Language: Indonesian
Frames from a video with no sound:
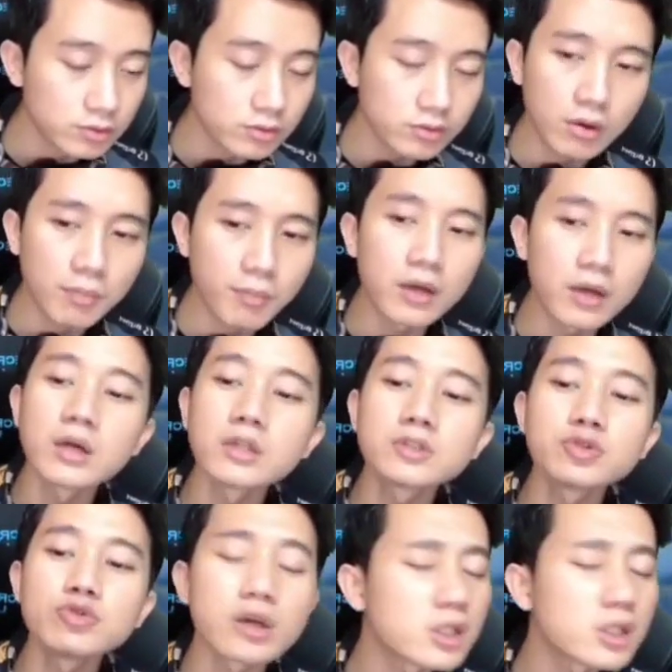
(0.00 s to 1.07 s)
paling nggak suka
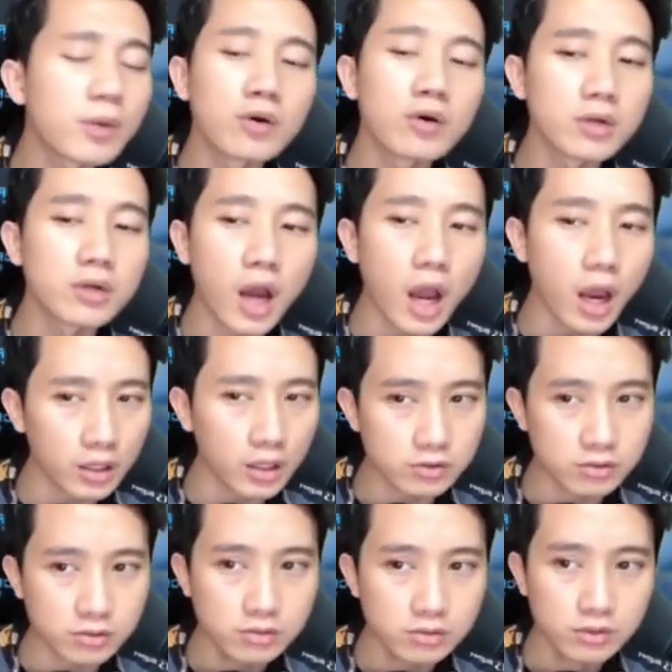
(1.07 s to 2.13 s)
sama orang kayak gitu.